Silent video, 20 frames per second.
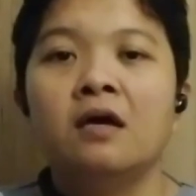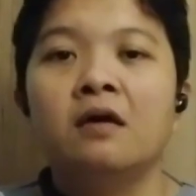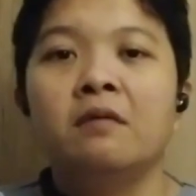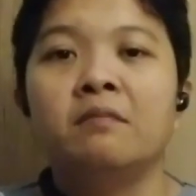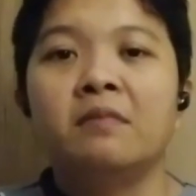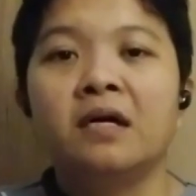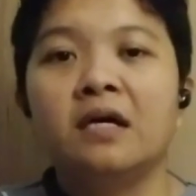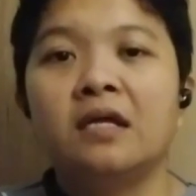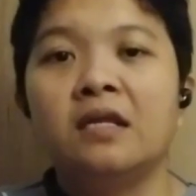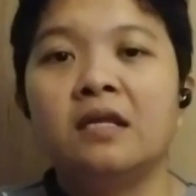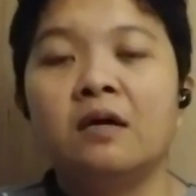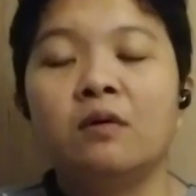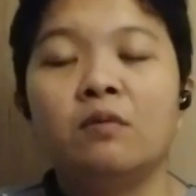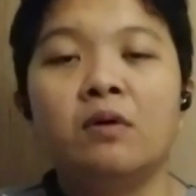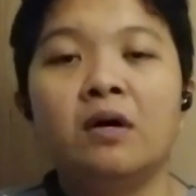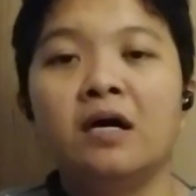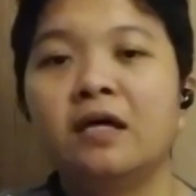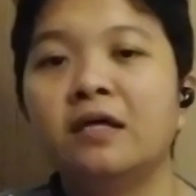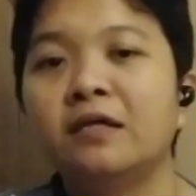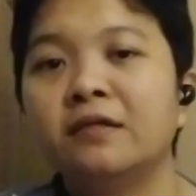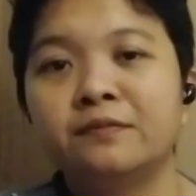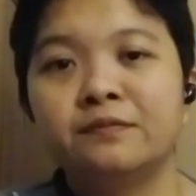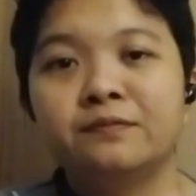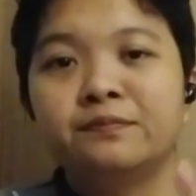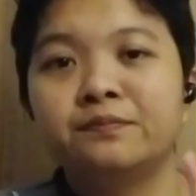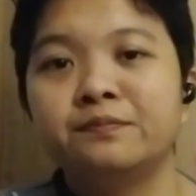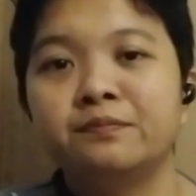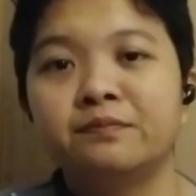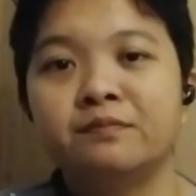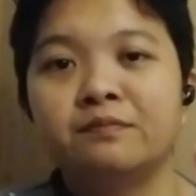Pangalawa,
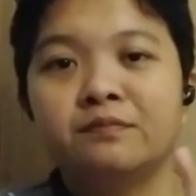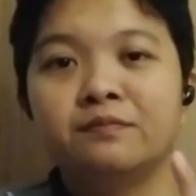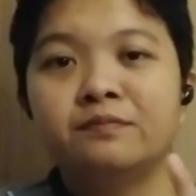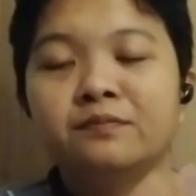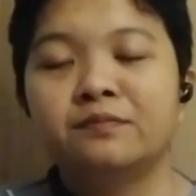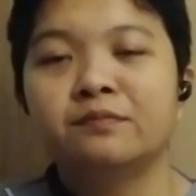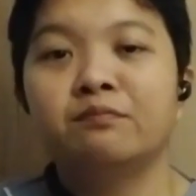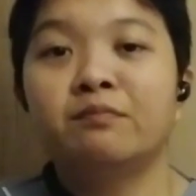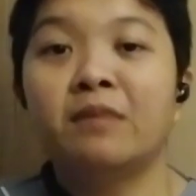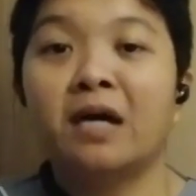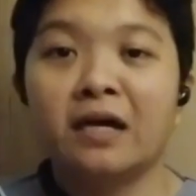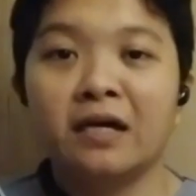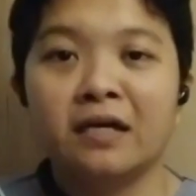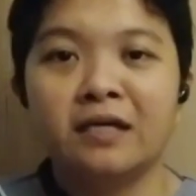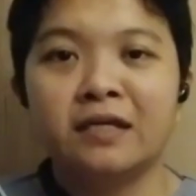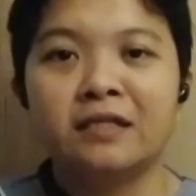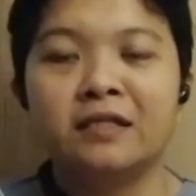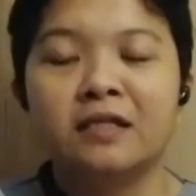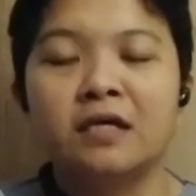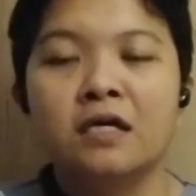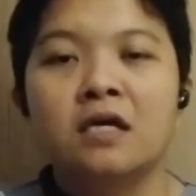bakit?